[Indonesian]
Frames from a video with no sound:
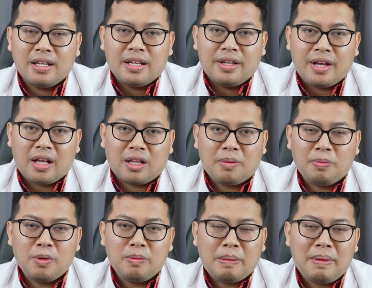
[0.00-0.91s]
ya
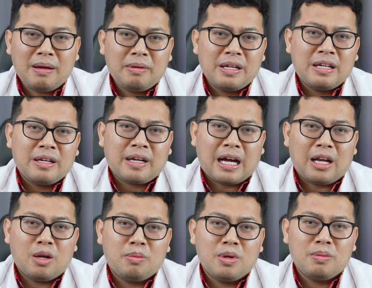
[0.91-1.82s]
ataupun memang
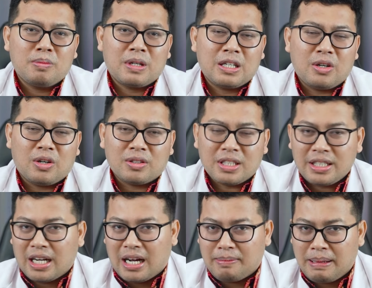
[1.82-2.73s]
kalau belum ke
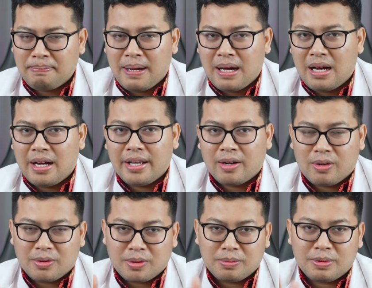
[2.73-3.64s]
dokter ya nggak apa-apa ya
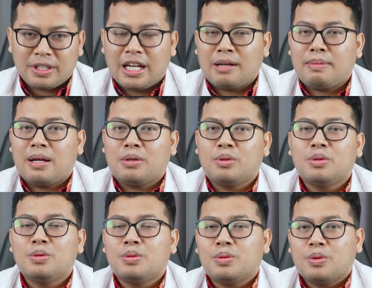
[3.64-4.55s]
konsumsi herbal
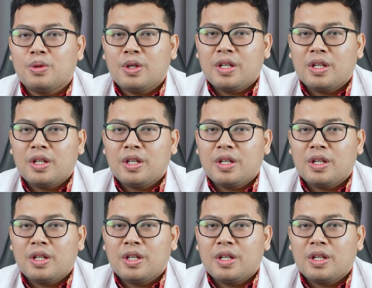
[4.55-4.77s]
dulu